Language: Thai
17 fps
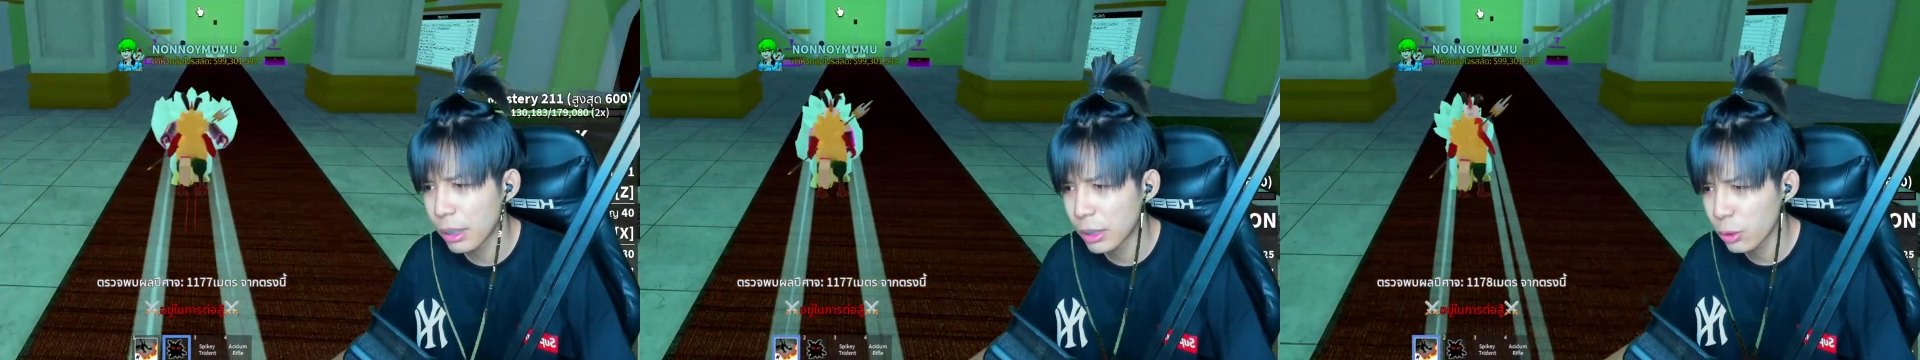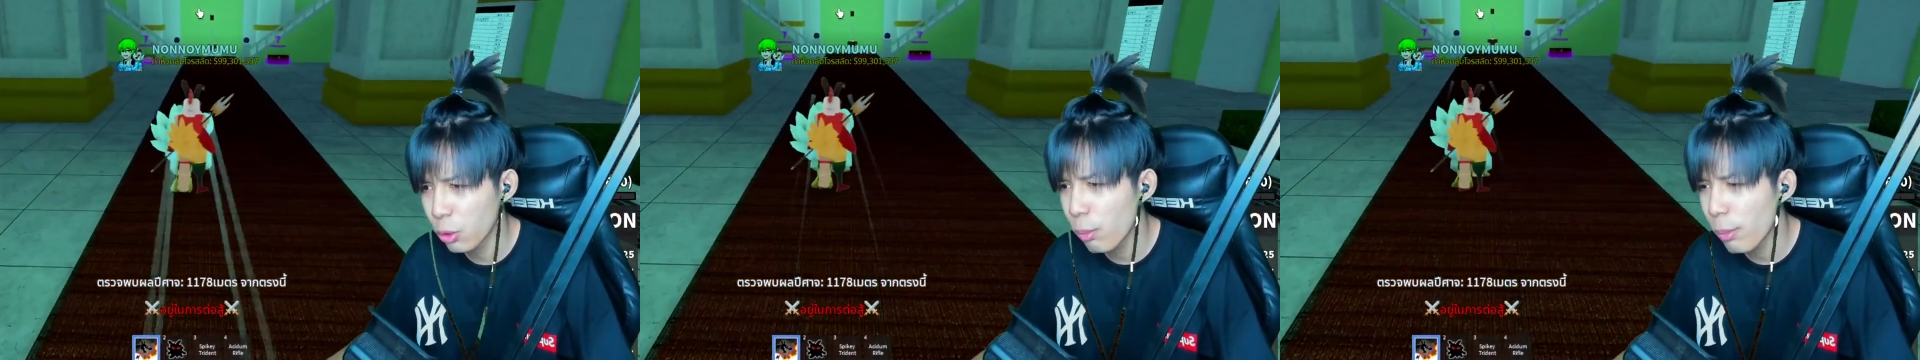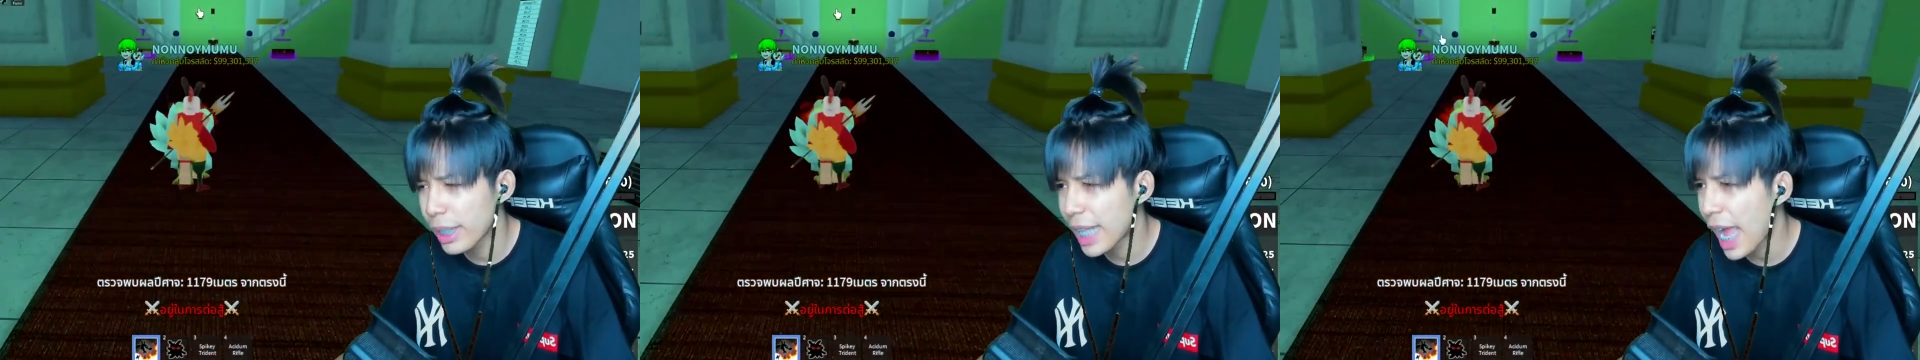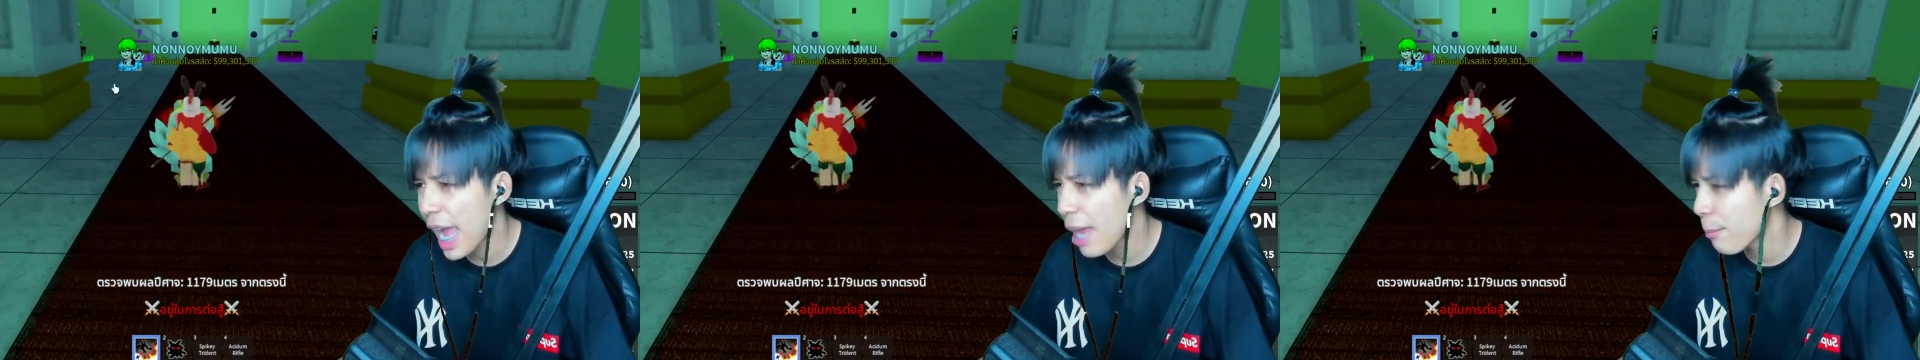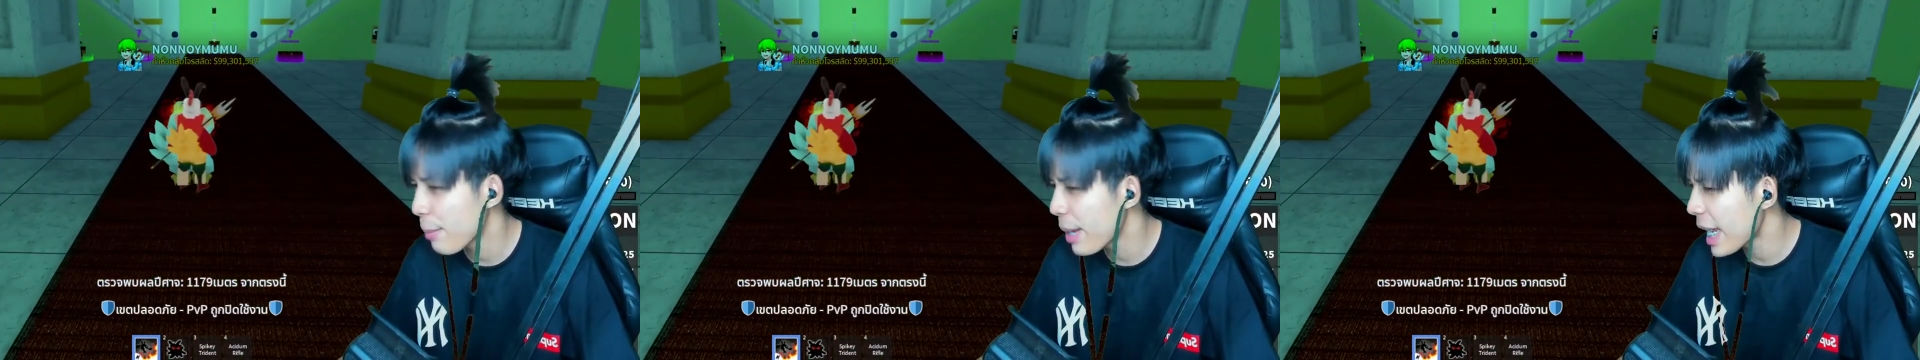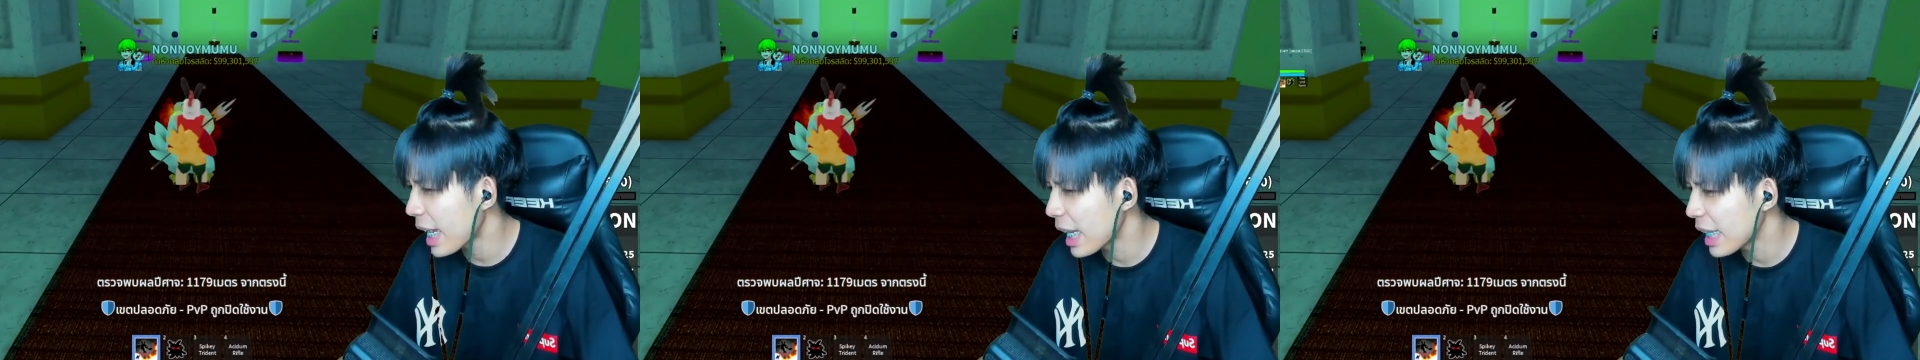สู้ไม่ได้
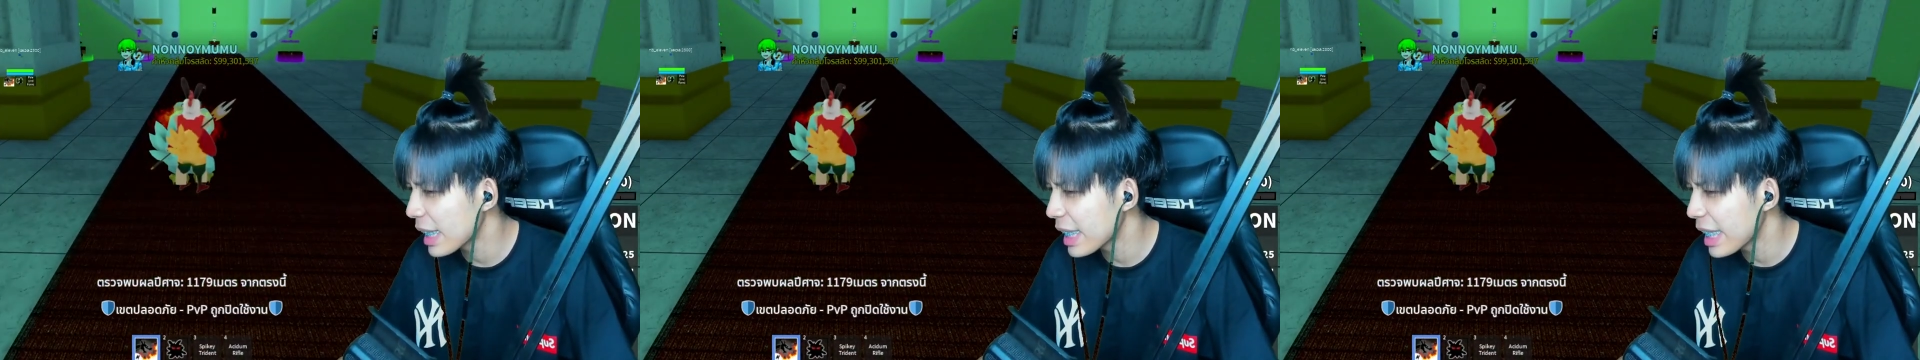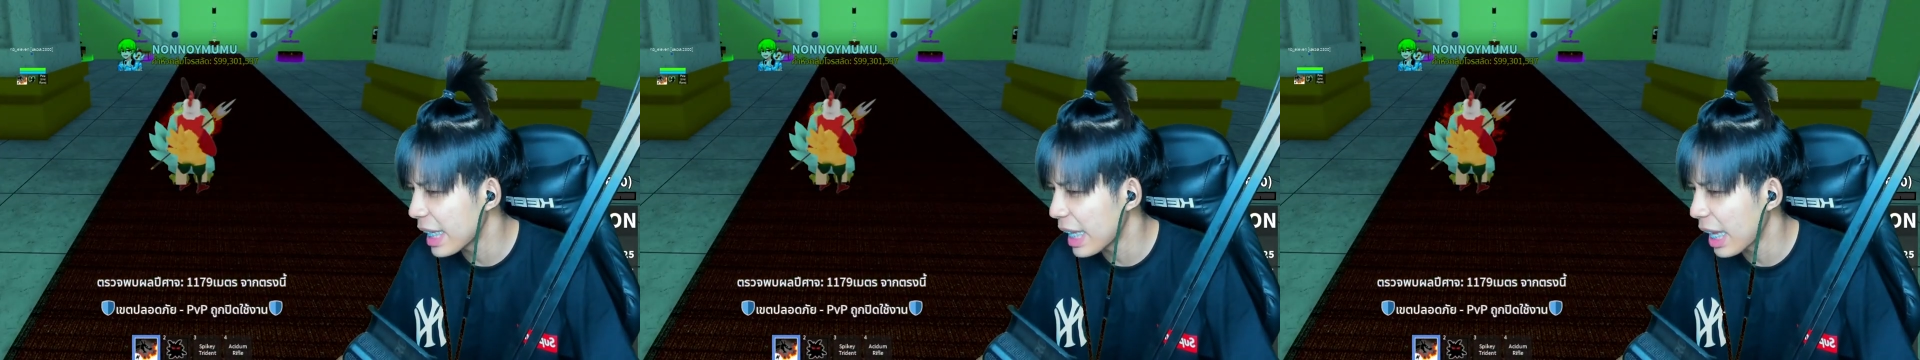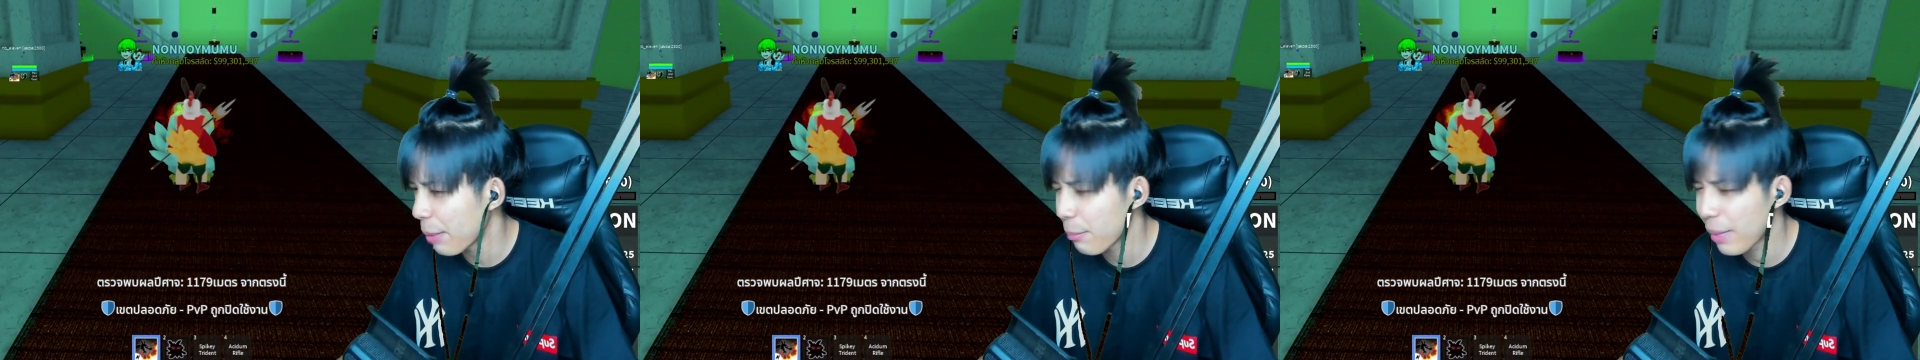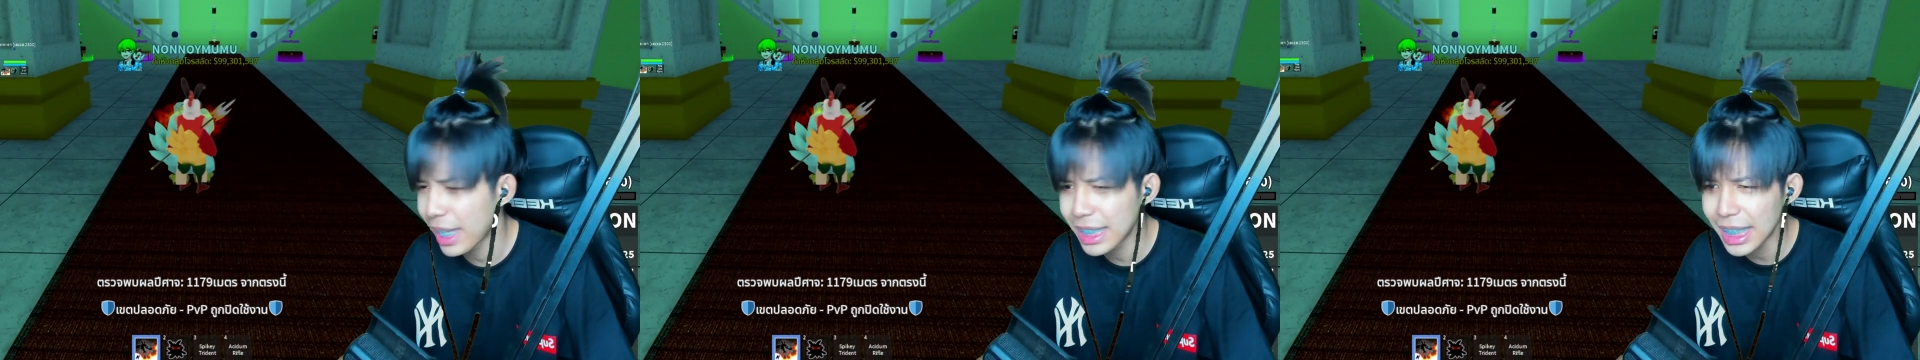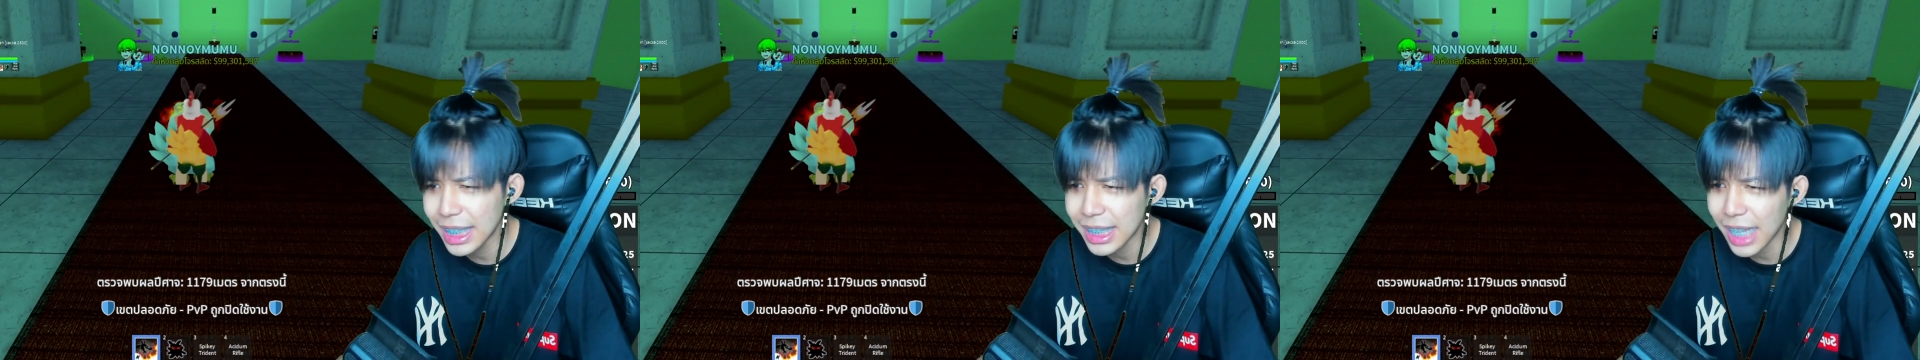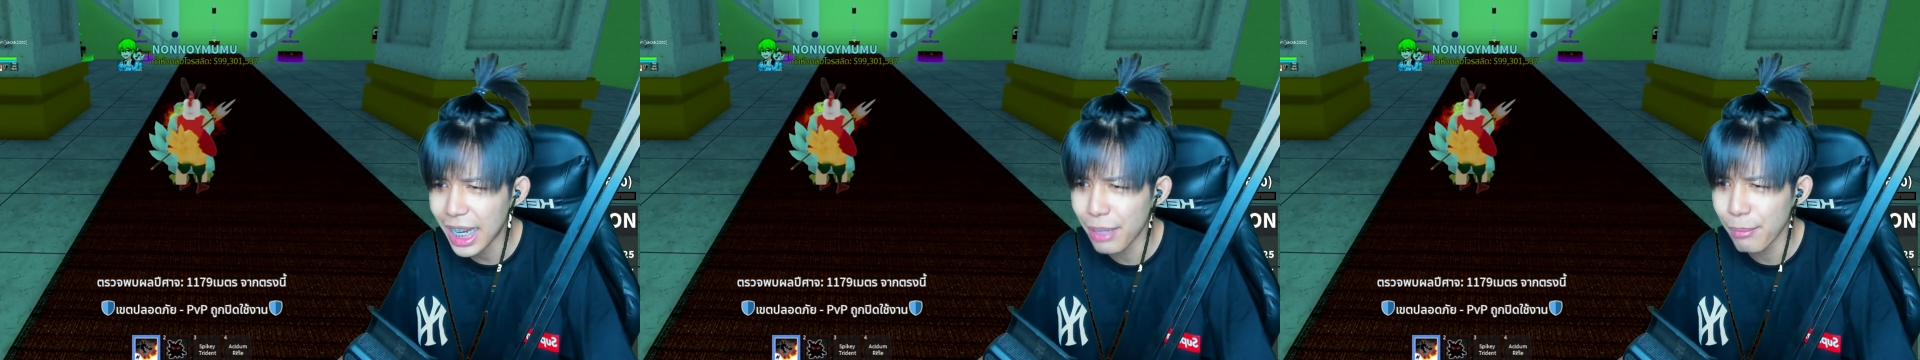แม่งก็หนีอ่ะแม่งนี่
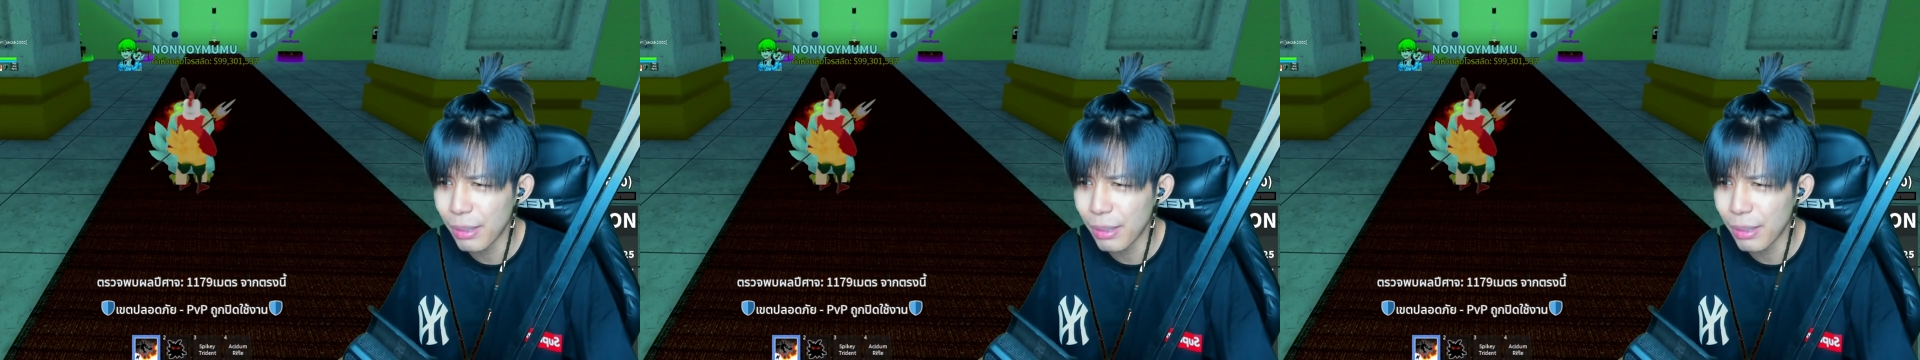ใส่